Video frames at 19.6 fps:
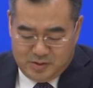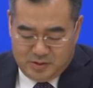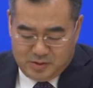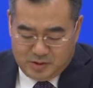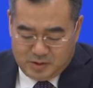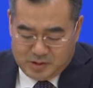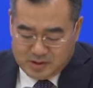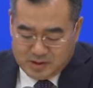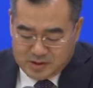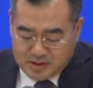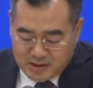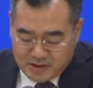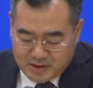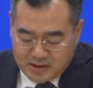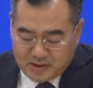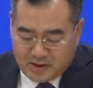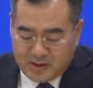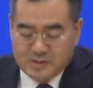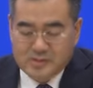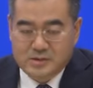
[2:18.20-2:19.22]
积极协
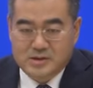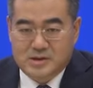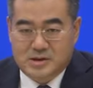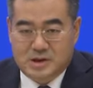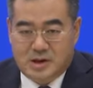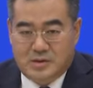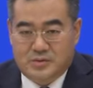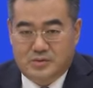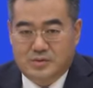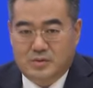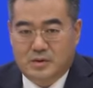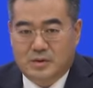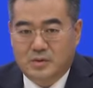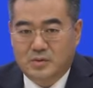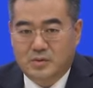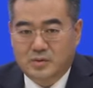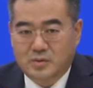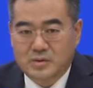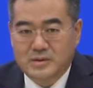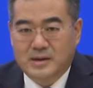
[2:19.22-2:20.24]
调解决
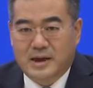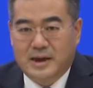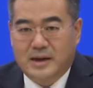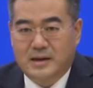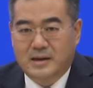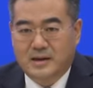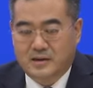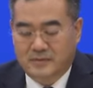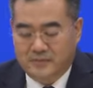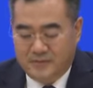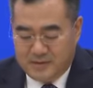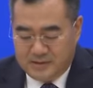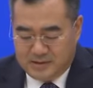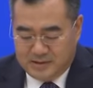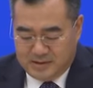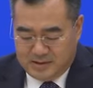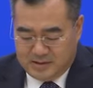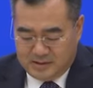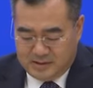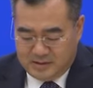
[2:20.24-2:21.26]
困难和问
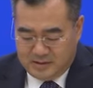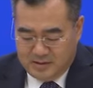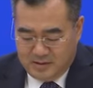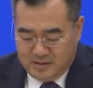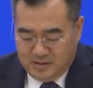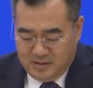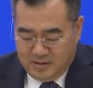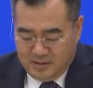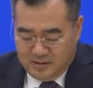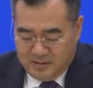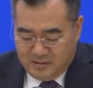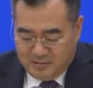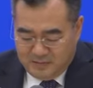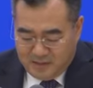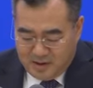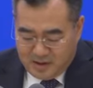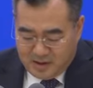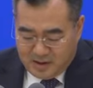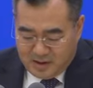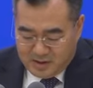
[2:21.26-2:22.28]
题，围
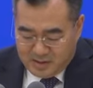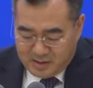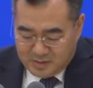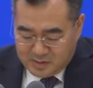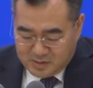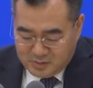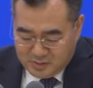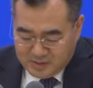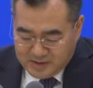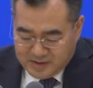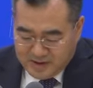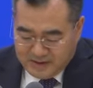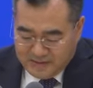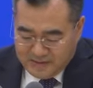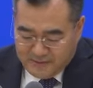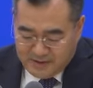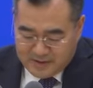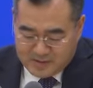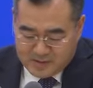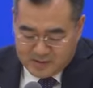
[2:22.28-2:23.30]
绕重点
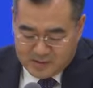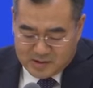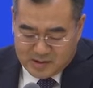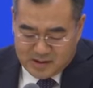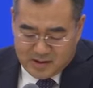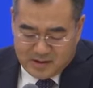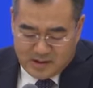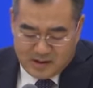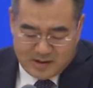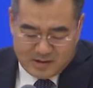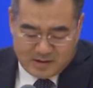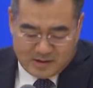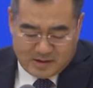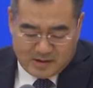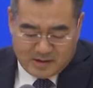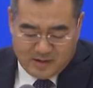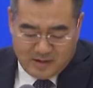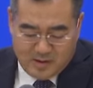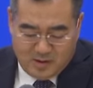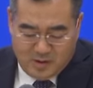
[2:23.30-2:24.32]
外资企业链上
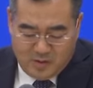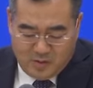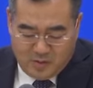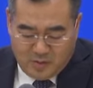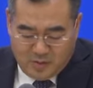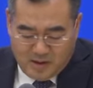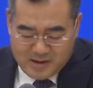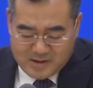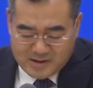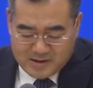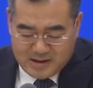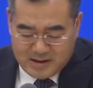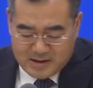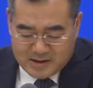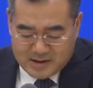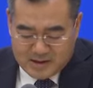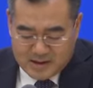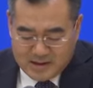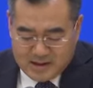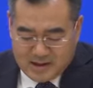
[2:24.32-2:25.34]
关键
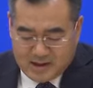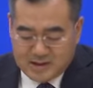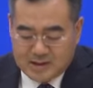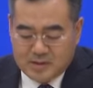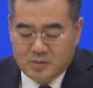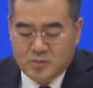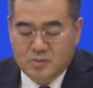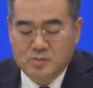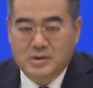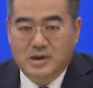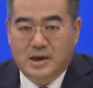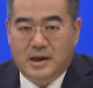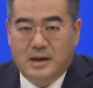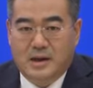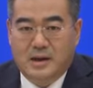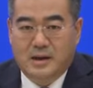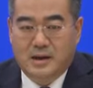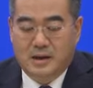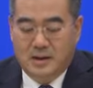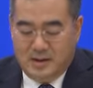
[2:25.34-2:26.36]
生产性工厂
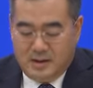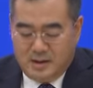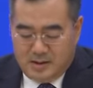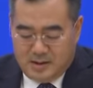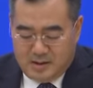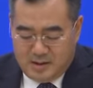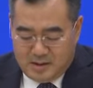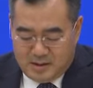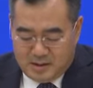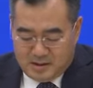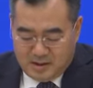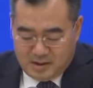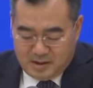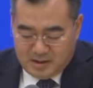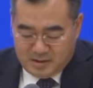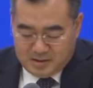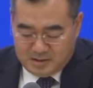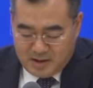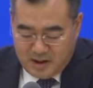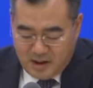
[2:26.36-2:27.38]
和
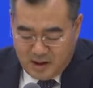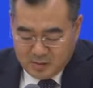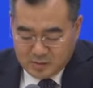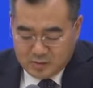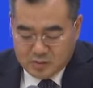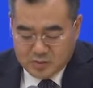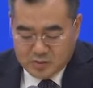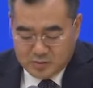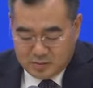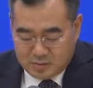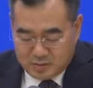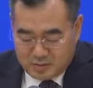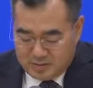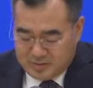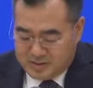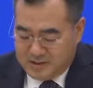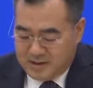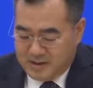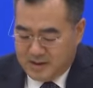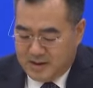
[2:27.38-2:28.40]
仓储物流
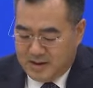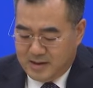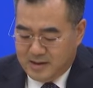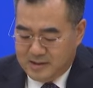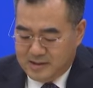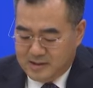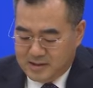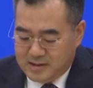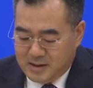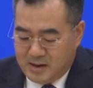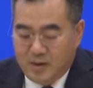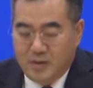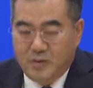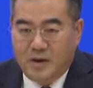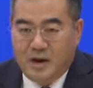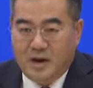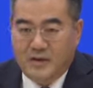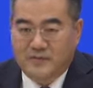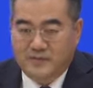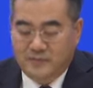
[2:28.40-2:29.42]
企业，强
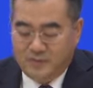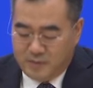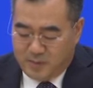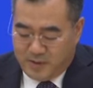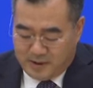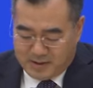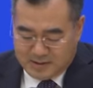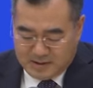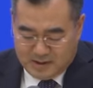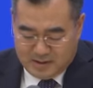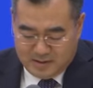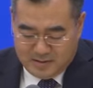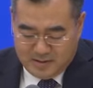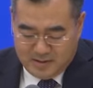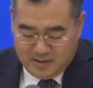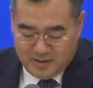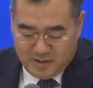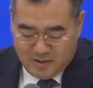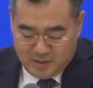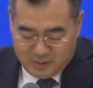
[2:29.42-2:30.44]
化服务保障，
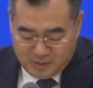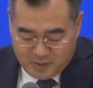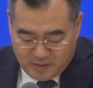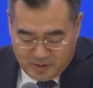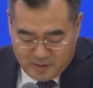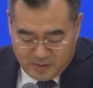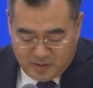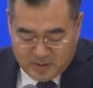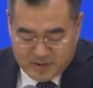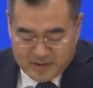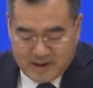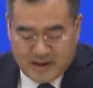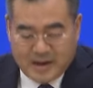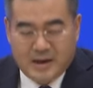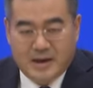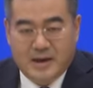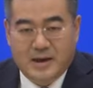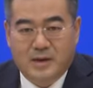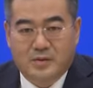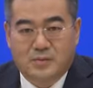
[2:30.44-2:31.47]
确保产
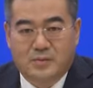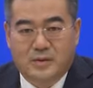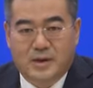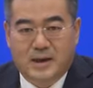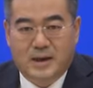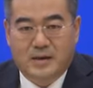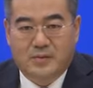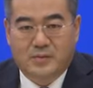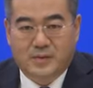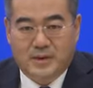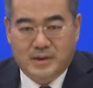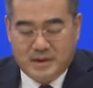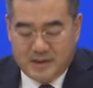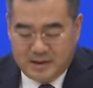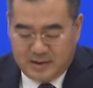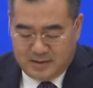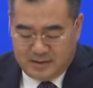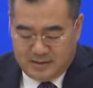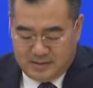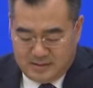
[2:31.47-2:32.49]
业链供应链稳
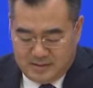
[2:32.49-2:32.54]
定。